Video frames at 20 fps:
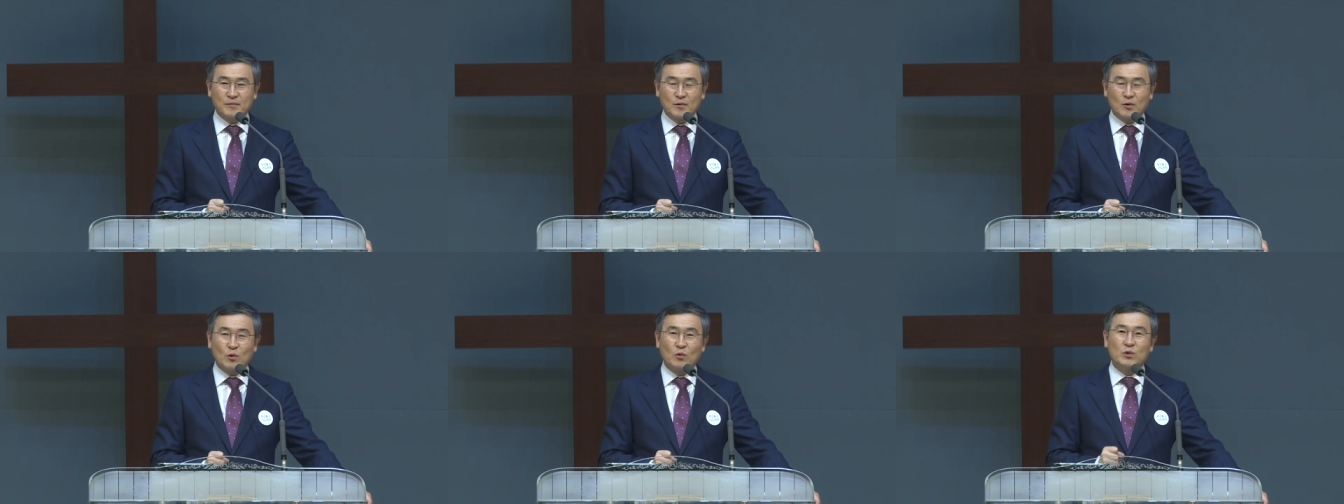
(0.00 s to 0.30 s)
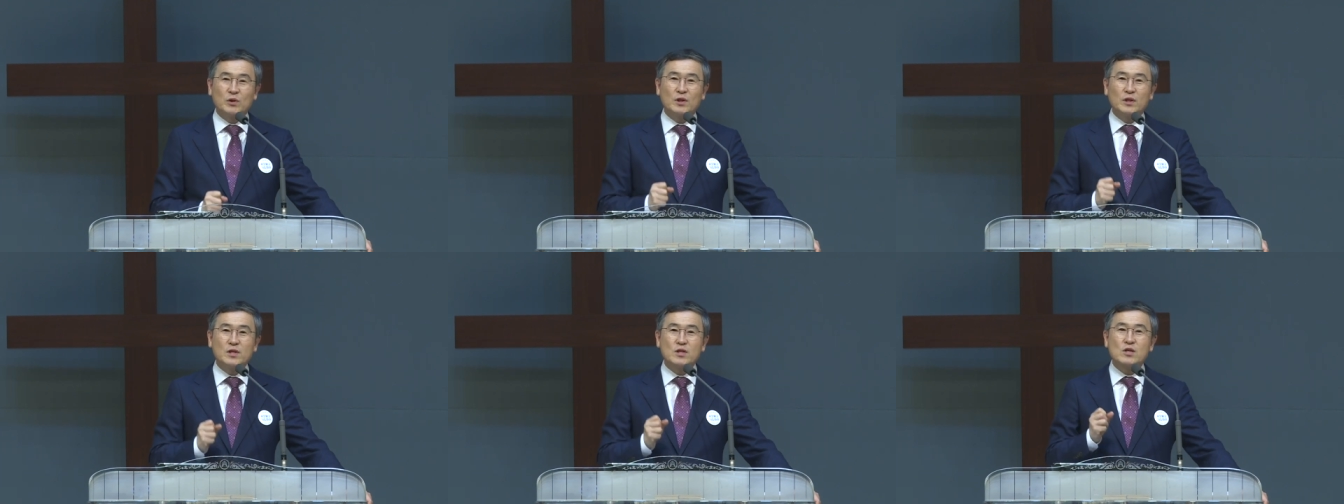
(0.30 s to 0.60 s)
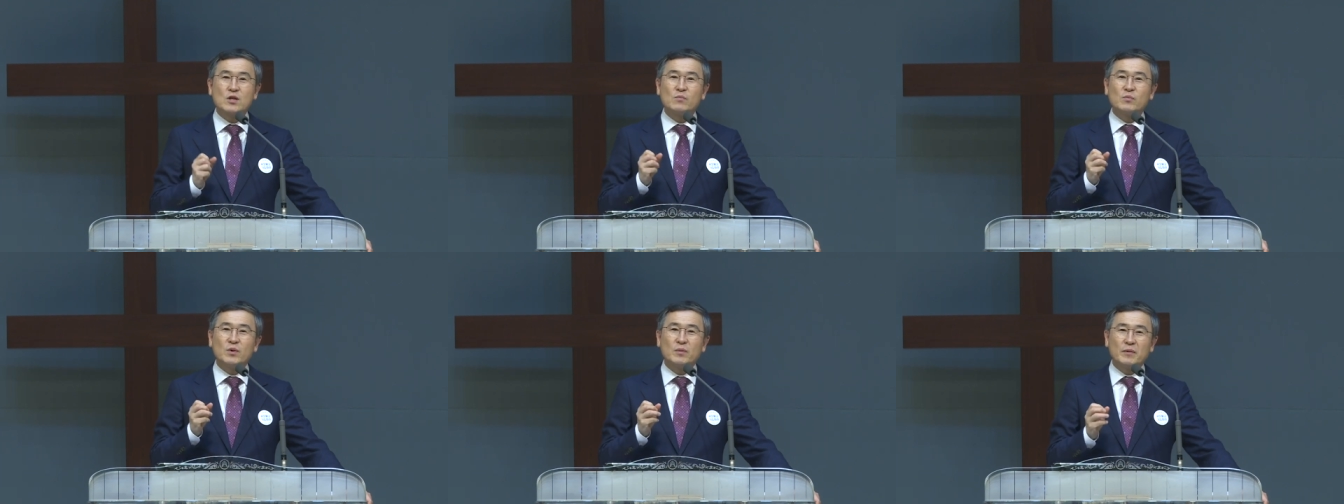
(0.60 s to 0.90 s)
오늘 이
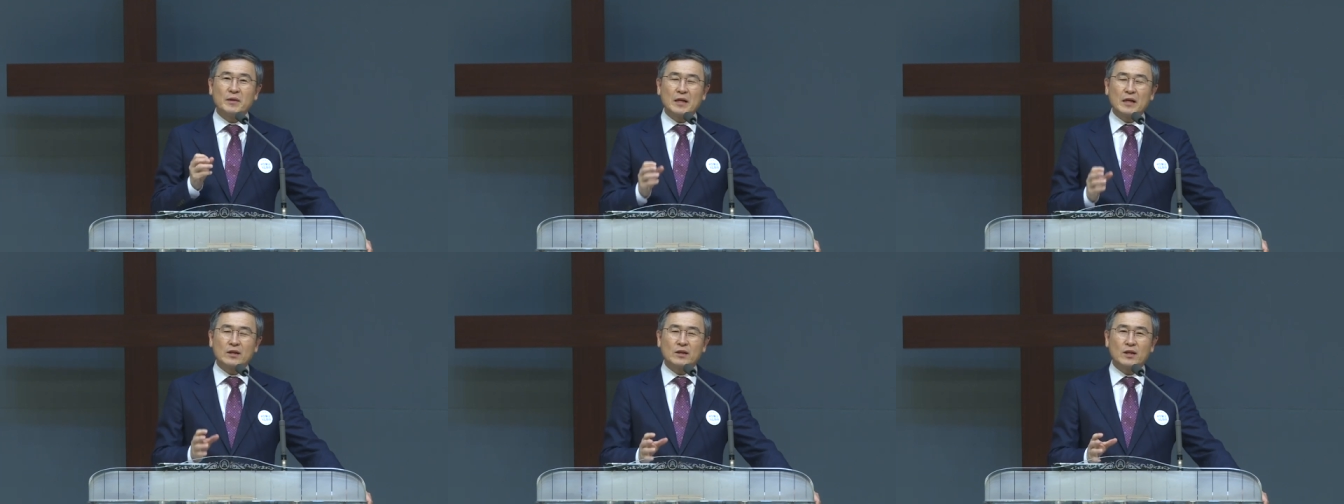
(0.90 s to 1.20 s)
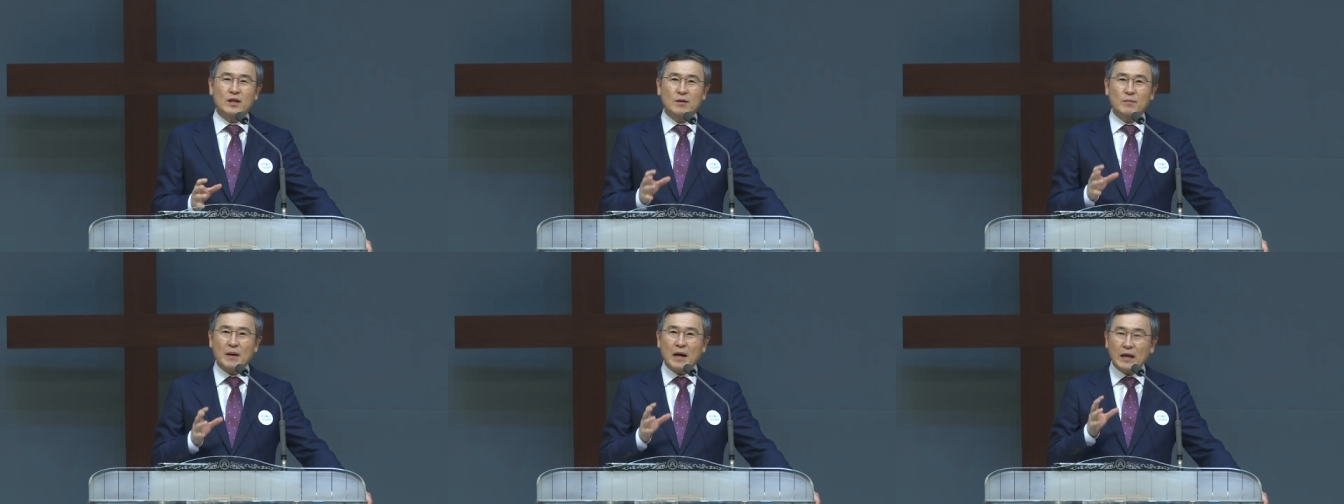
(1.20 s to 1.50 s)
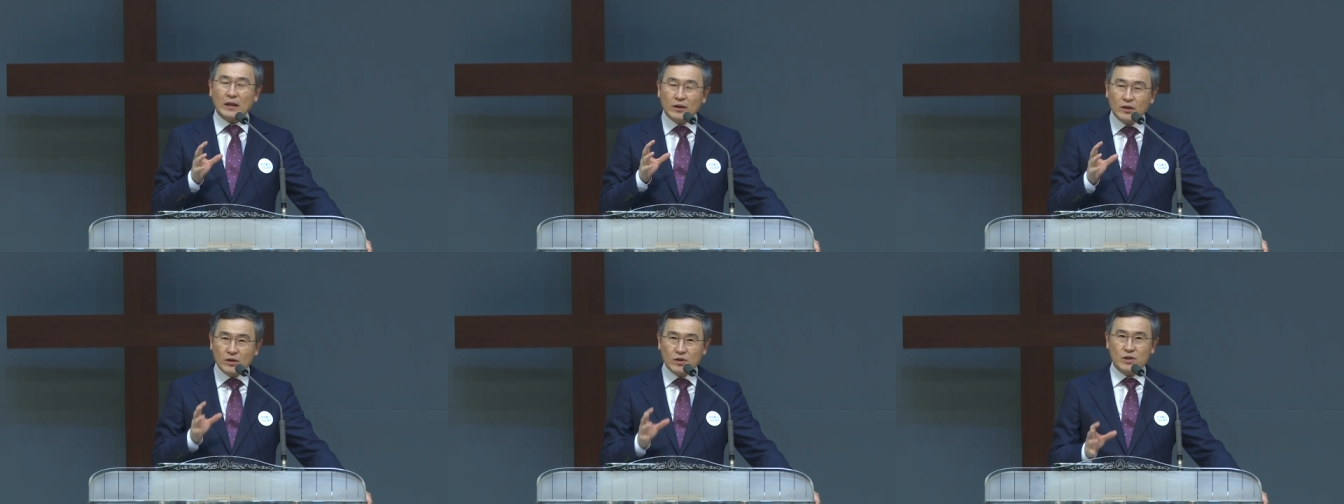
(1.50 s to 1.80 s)
슬픔의 날들이
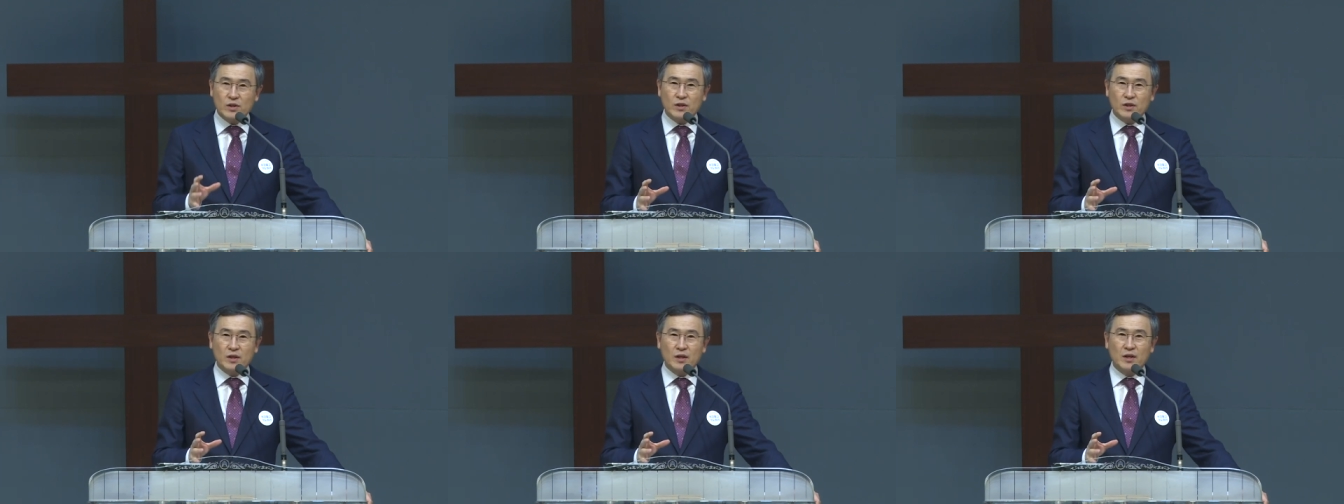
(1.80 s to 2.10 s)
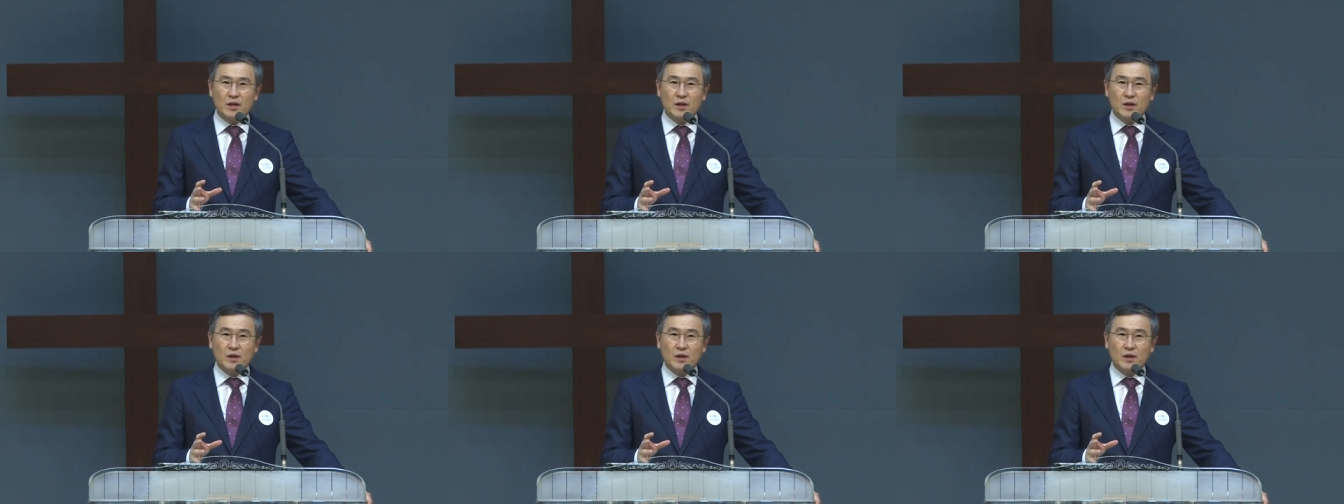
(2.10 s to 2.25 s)
반드시